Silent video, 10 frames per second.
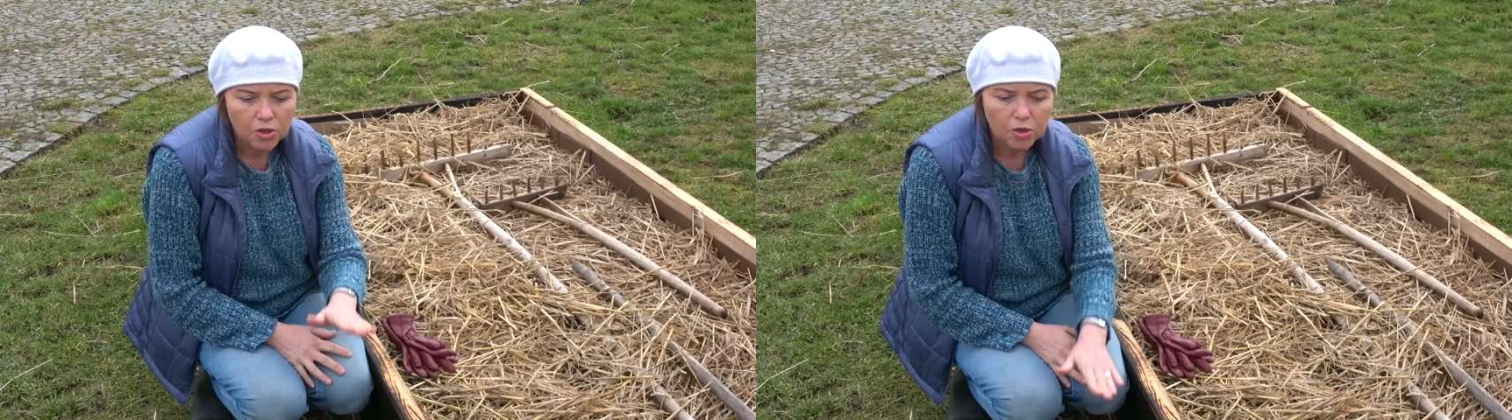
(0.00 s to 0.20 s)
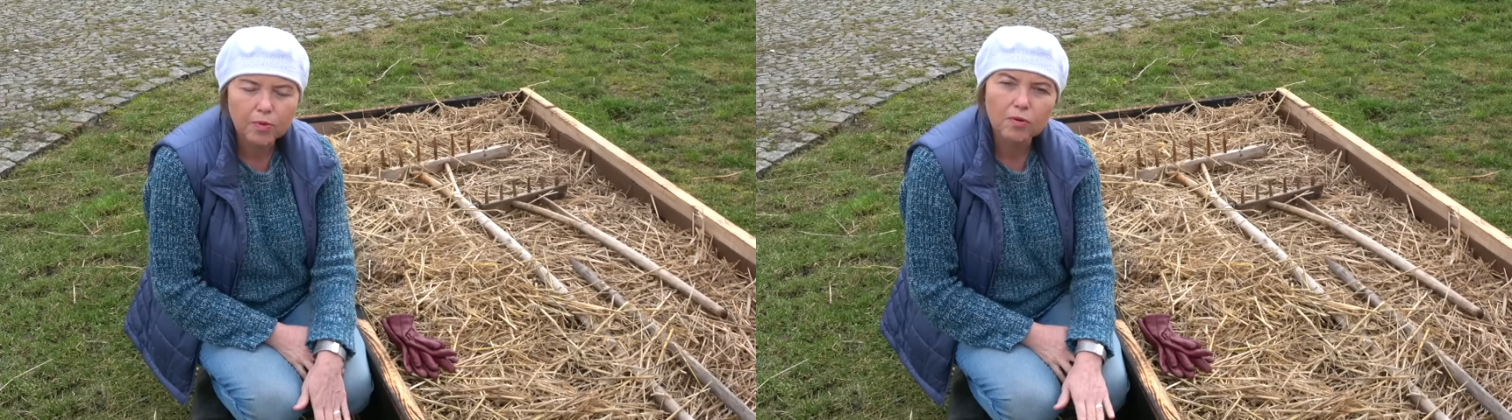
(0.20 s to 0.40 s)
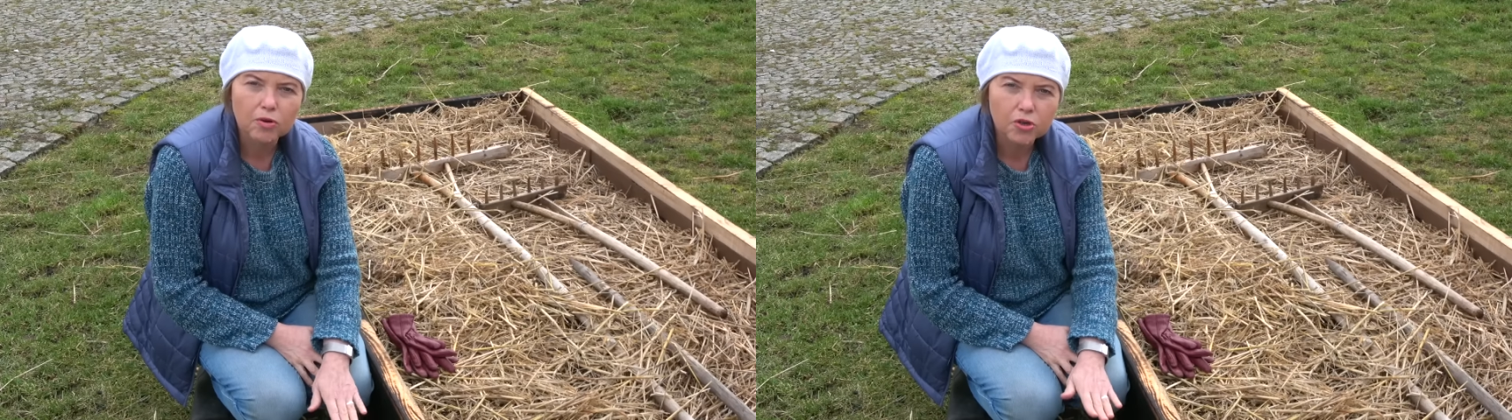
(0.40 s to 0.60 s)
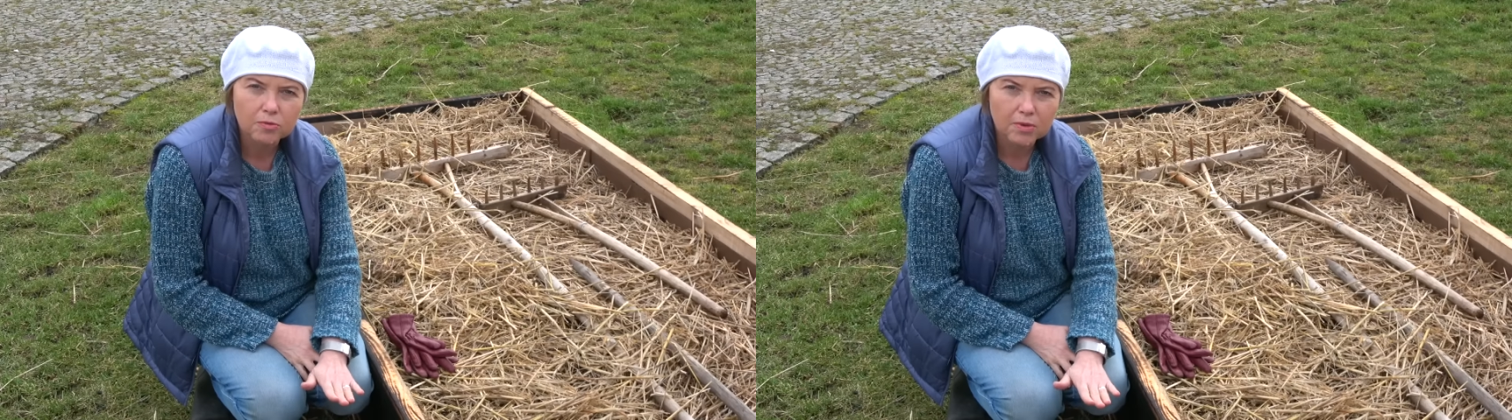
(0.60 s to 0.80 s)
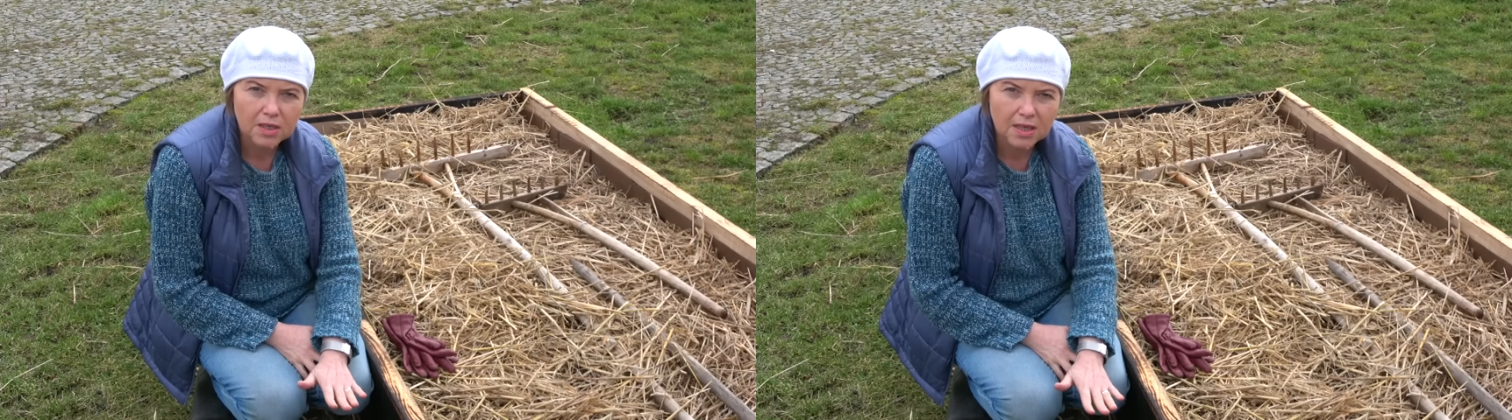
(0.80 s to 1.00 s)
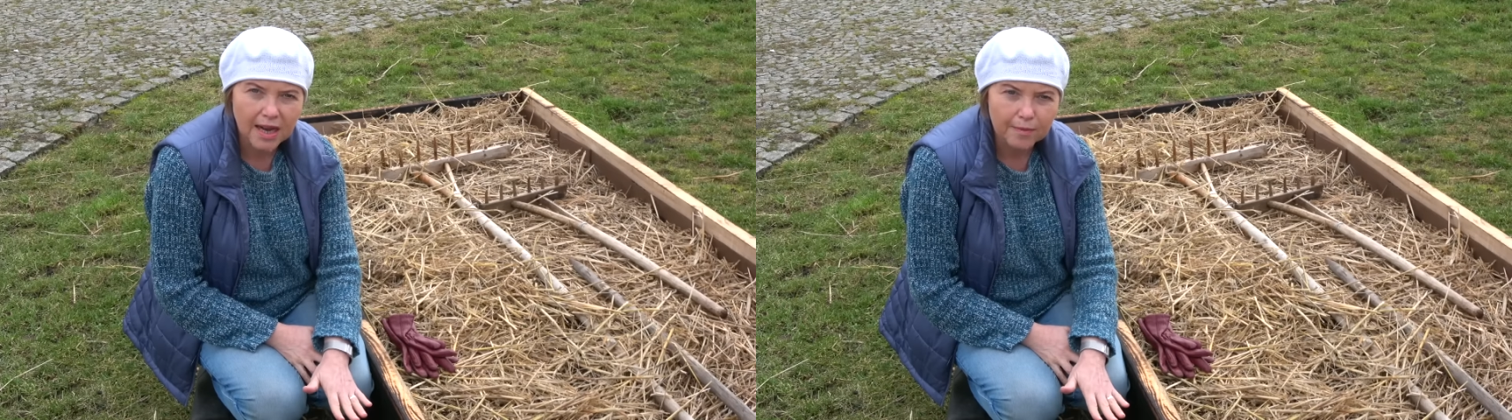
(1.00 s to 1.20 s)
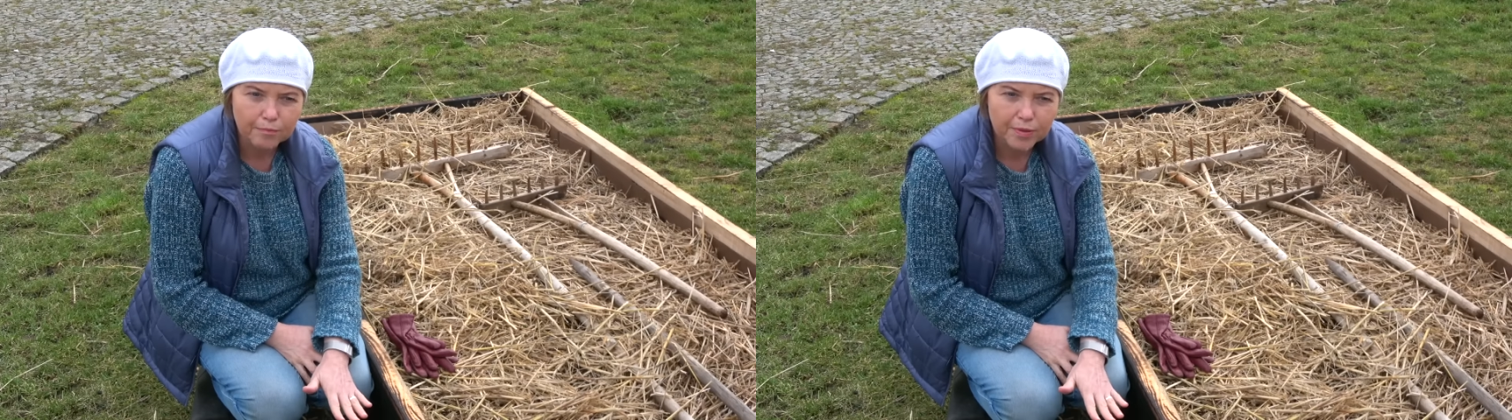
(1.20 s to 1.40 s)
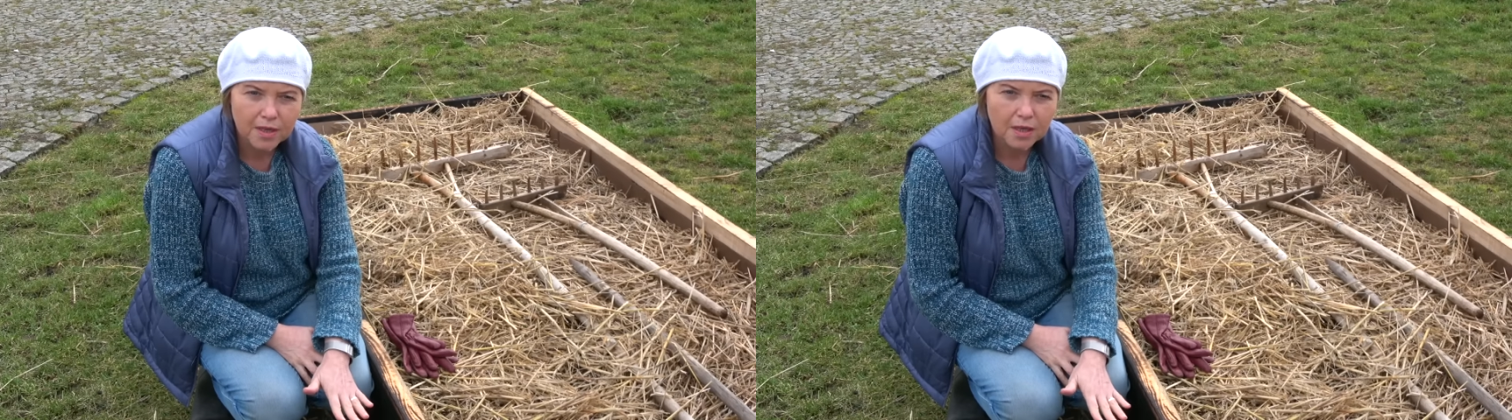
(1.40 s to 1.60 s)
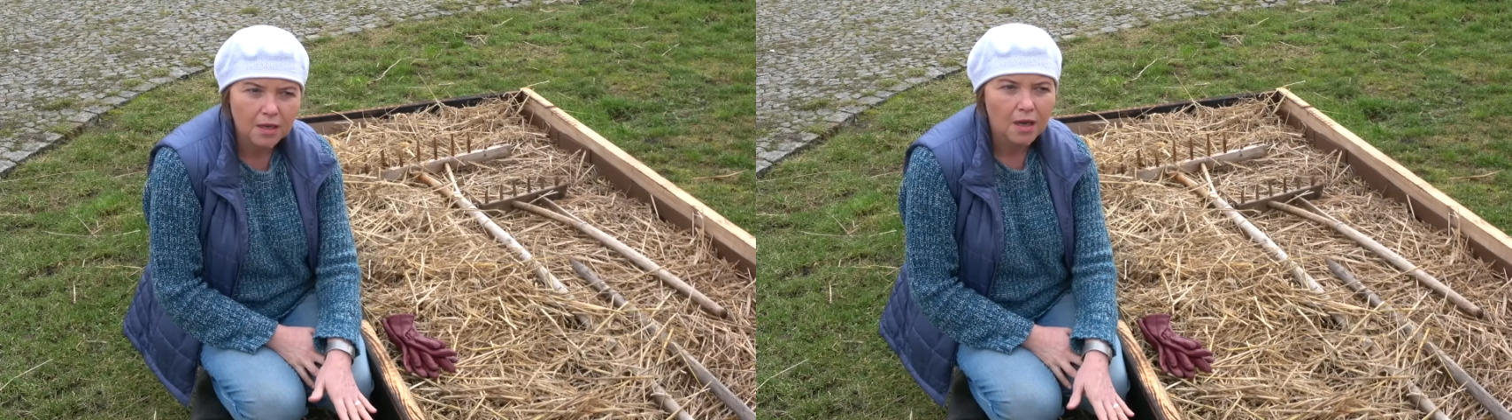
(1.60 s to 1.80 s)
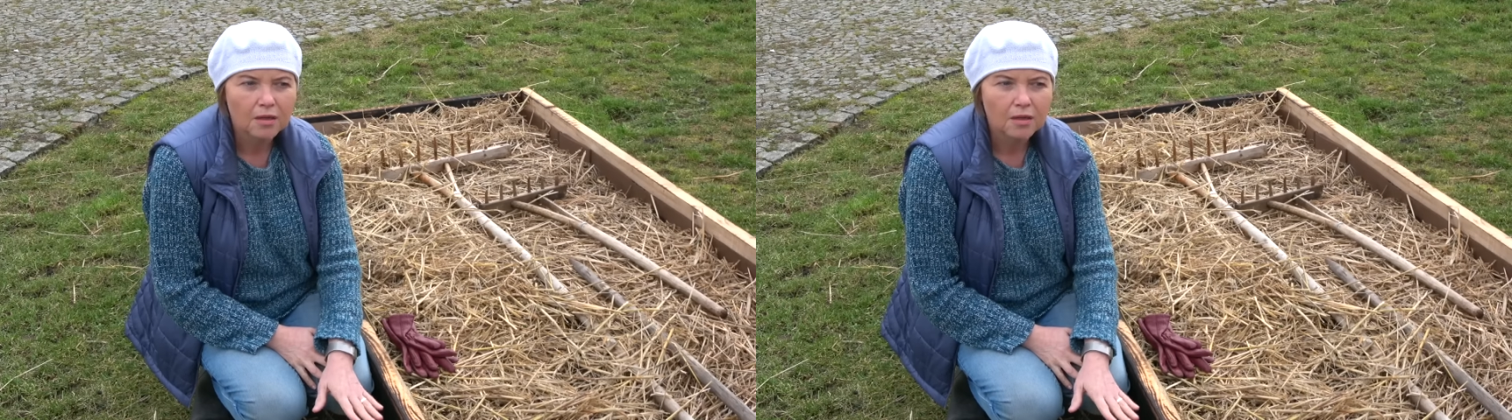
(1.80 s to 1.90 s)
czy położymy zrębki,